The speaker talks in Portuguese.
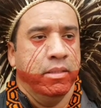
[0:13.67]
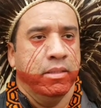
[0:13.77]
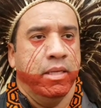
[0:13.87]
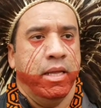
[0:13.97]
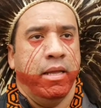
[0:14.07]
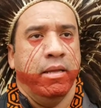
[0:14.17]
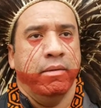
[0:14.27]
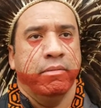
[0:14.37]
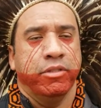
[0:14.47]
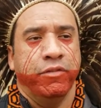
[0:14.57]
Né?
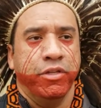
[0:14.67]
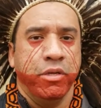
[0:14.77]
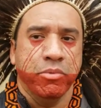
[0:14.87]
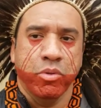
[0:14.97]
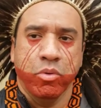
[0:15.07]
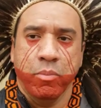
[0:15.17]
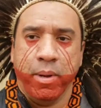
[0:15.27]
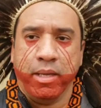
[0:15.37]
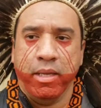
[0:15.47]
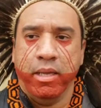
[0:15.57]
Dividimos o
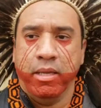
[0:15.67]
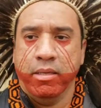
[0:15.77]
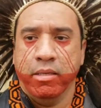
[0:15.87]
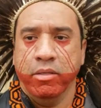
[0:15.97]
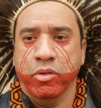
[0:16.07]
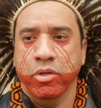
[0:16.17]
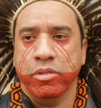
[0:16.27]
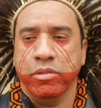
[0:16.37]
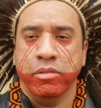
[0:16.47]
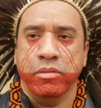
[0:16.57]
grupo aqui em
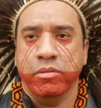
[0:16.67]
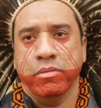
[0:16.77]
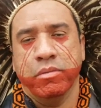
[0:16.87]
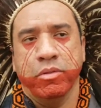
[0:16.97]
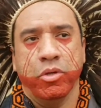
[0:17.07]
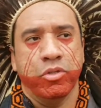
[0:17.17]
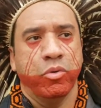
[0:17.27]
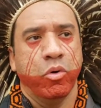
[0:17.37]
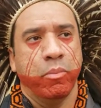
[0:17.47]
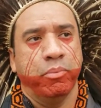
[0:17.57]
dois, em dois
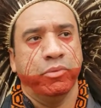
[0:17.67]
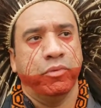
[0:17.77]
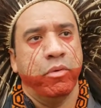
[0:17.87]
grupos.